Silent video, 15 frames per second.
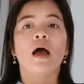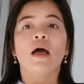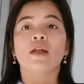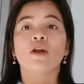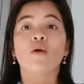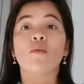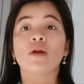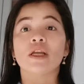
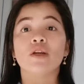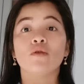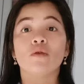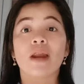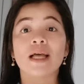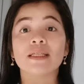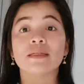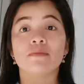nomor induk
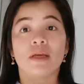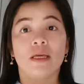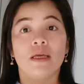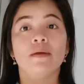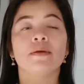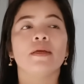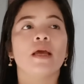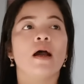
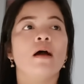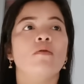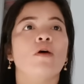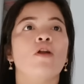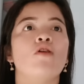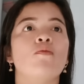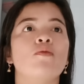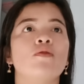Lasmi ya
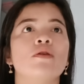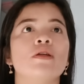walaupun